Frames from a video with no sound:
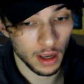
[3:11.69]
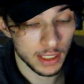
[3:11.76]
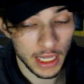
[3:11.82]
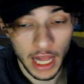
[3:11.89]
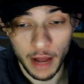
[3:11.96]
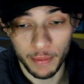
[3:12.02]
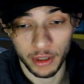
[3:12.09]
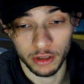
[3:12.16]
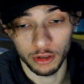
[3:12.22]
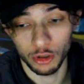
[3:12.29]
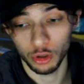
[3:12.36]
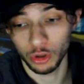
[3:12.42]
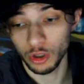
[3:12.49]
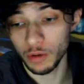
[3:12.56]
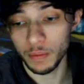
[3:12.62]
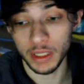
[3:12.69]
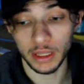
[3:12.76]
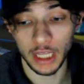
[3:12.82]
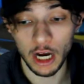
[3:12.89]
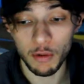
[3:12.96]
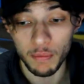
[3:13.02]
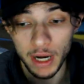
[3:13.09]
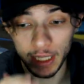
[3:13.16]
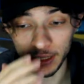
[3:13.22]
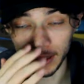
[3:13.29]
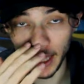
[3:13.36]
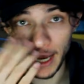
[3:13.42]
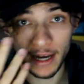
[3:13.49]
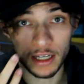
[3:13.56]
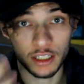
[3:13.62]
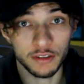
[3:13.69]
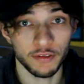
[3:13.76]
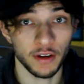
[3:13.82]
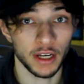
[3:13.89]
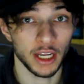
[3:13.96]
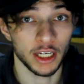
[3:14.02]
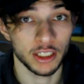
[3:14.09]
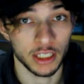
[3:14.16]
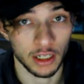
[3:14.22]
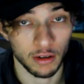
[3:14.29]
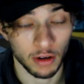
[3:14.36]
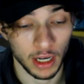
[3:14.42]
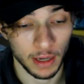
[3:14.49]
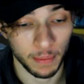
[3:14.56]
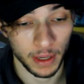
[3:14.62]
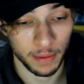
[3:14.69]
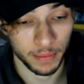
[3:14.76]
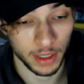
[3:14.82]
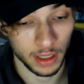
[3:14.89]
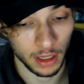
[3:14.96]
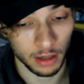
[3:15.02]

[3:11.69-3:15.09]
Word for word: sei lá, mano, o YouTube tá uma uma terra diferente agora para mim.